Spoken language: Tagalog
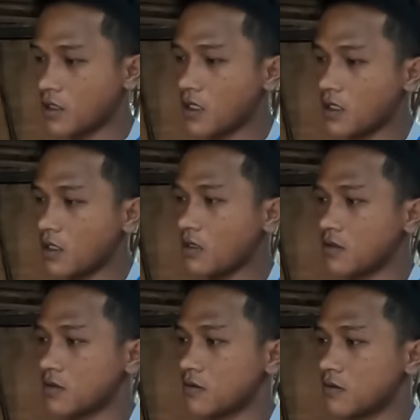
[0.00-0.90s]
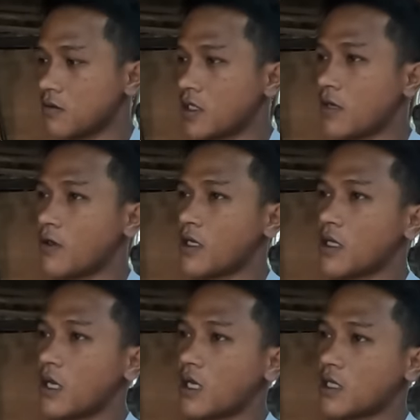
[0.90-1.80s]
o sige niya binta mo na
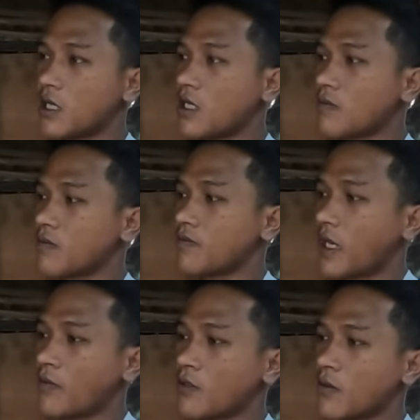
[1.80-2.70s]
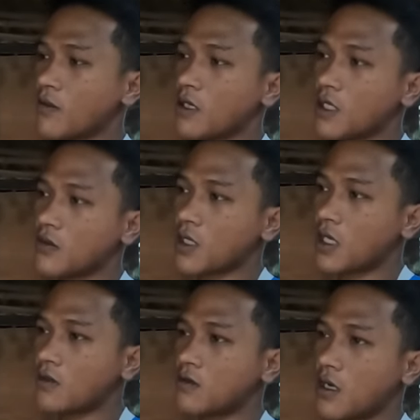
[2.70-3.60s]
niya lahat dyan at pagpunta mo niya dito sa
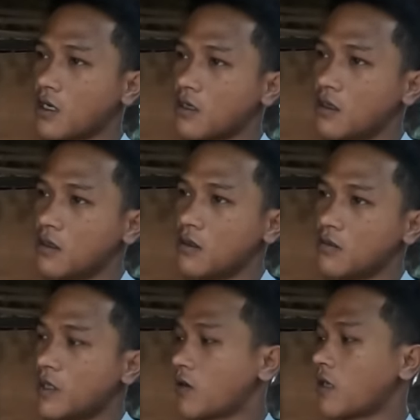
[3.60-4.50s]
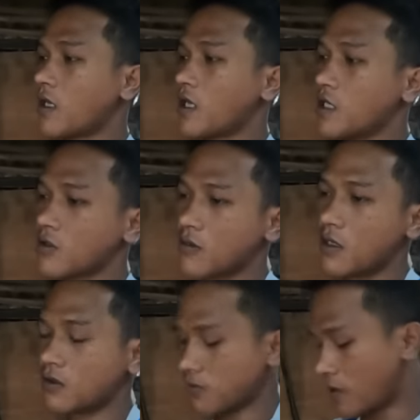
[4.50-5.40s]
Laguna meron ka niya ditong
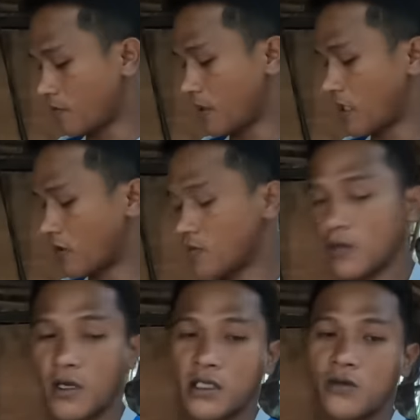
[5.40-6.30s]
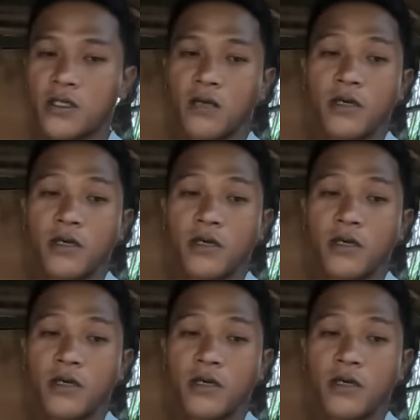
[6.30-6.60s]
manok meron pa niya kung bibigay sa yung